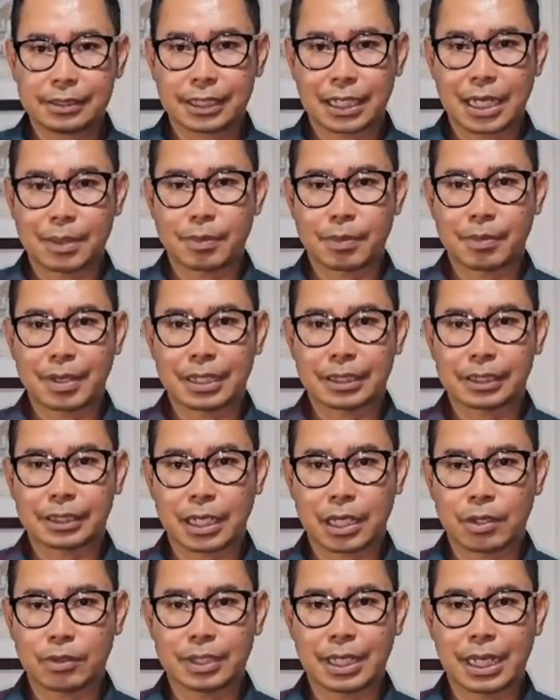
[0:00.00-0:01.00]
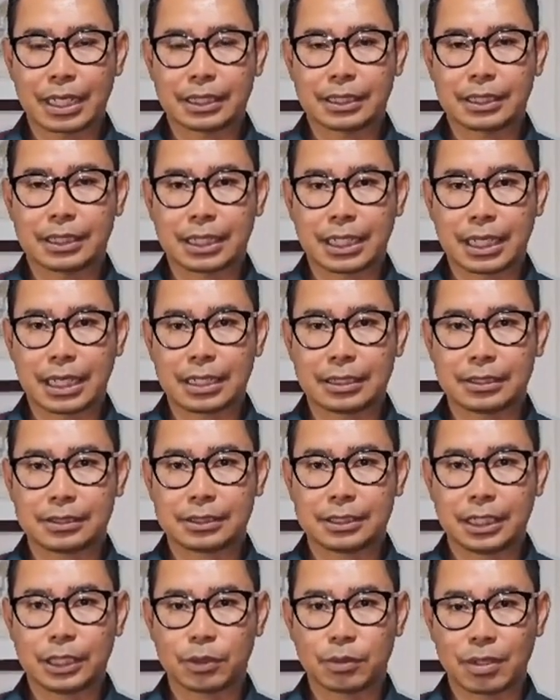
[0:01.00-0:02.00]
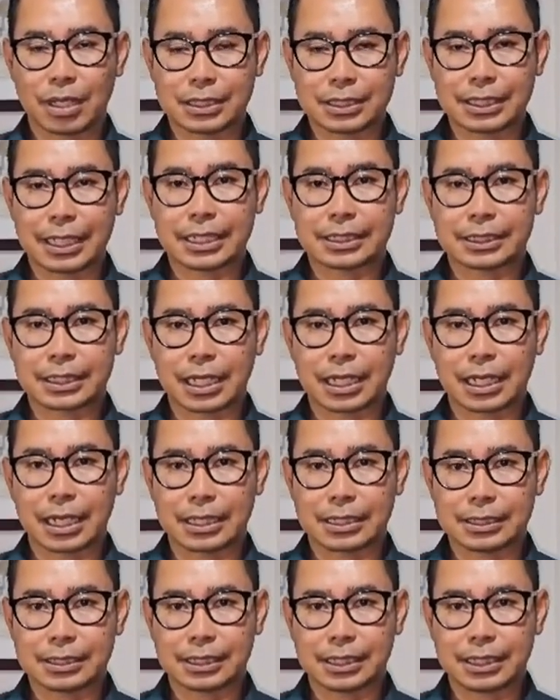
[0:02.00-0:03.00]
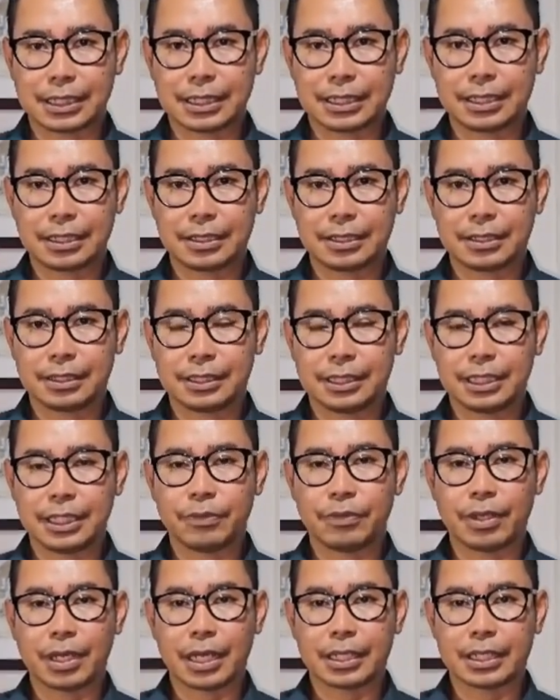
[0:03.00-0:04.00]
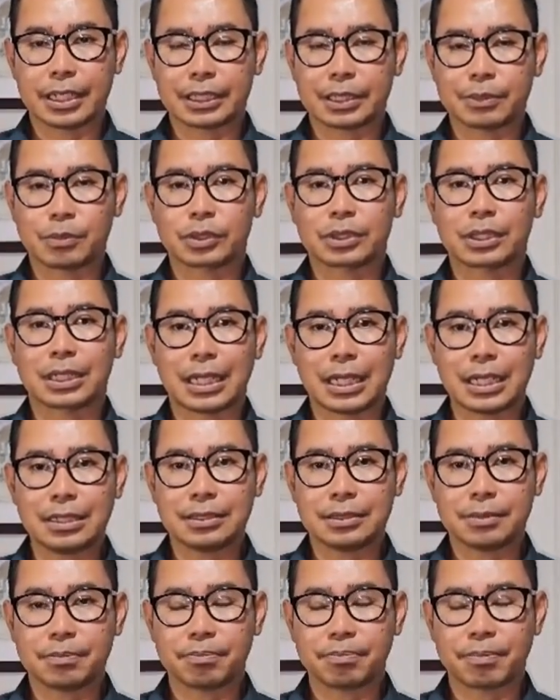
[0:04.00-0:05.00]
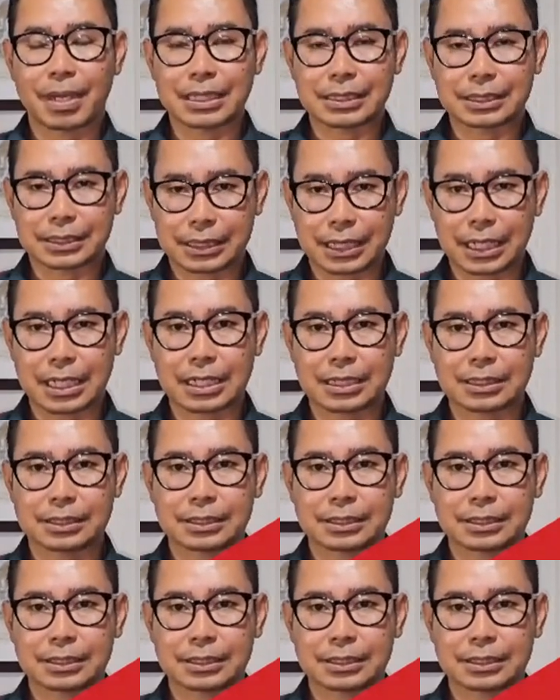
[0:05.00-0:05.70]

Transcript: telah memantau dari dekat situasi eskalasi di wilayah Timur Tengah pasca